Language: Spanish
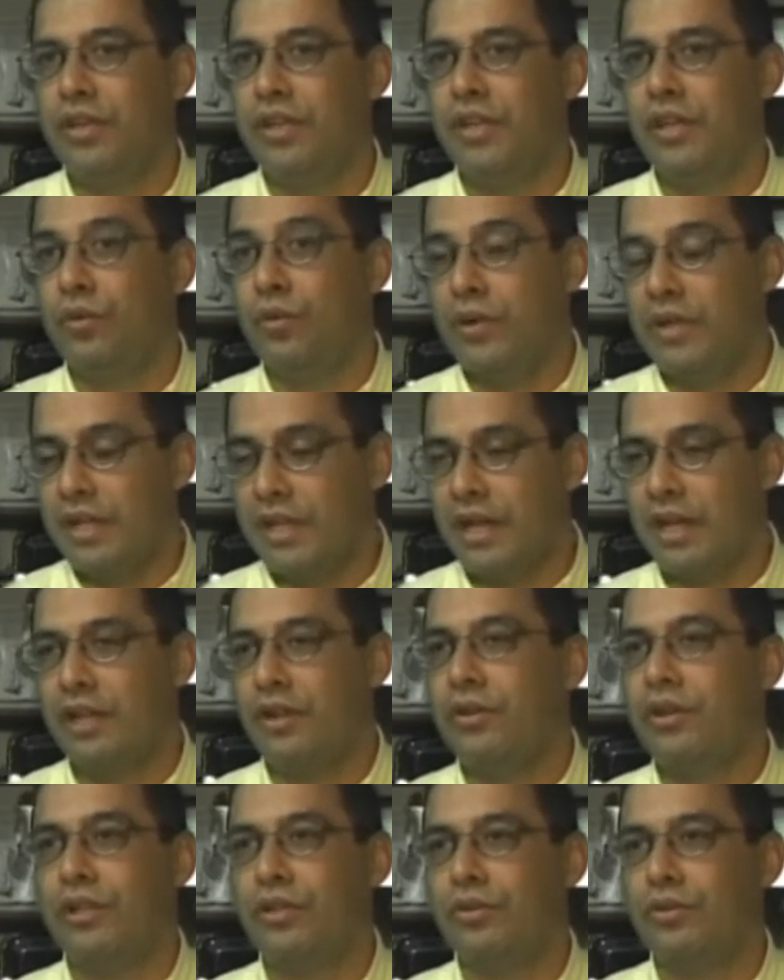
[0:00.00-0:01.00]
y
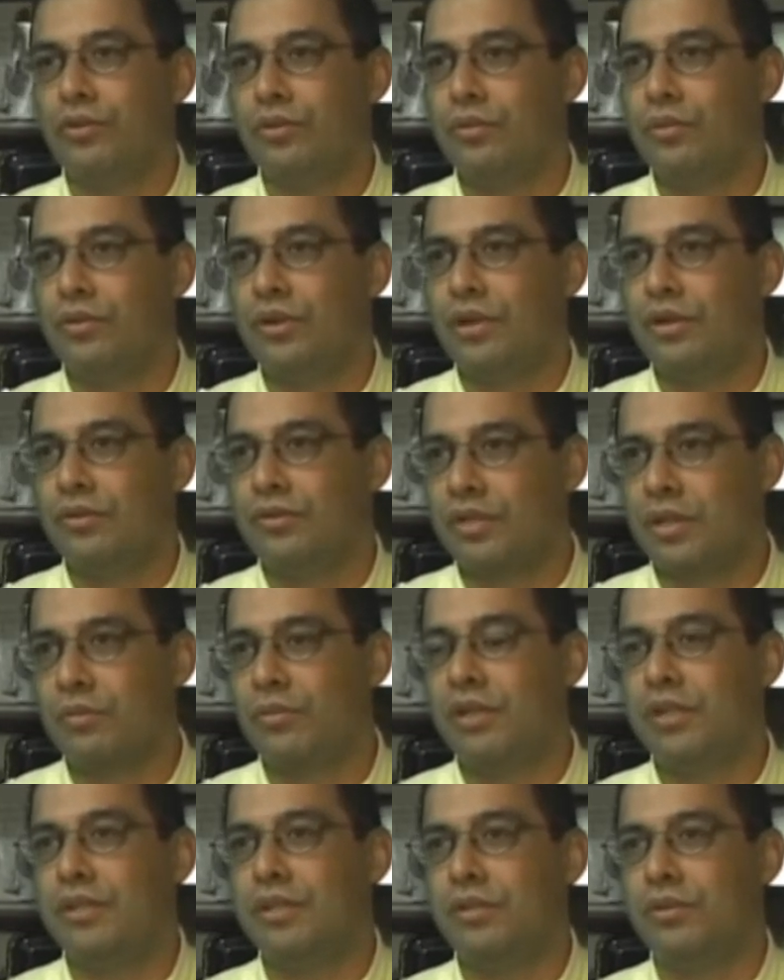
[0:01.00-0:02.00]
cuidado del totumo, de los
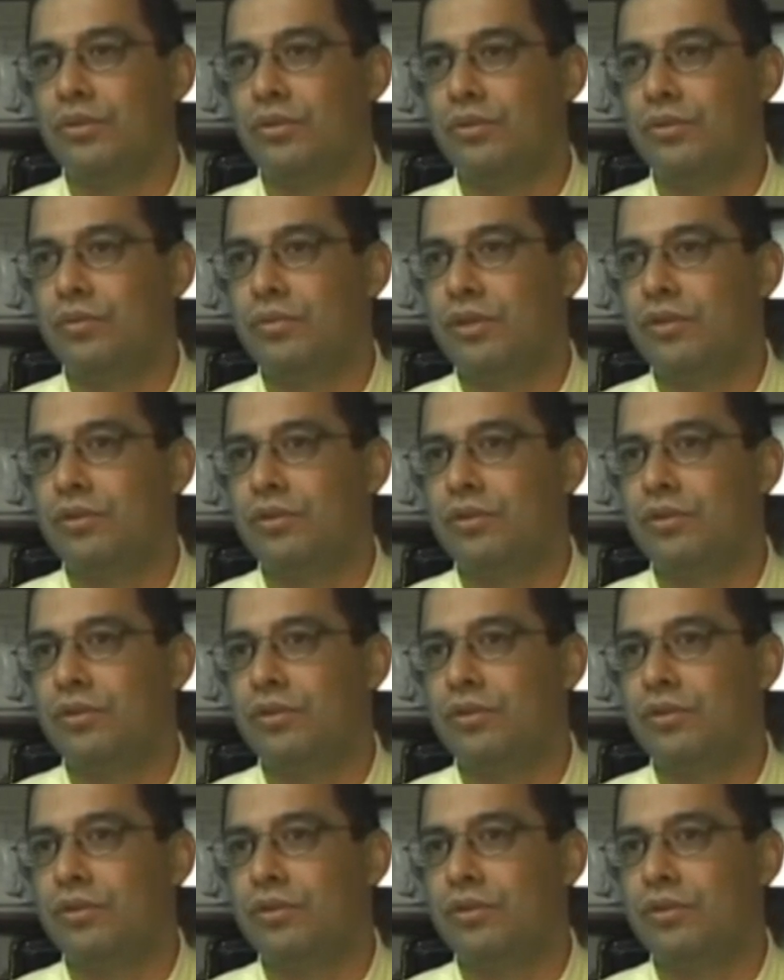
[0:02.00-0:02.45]
árboles de totumo.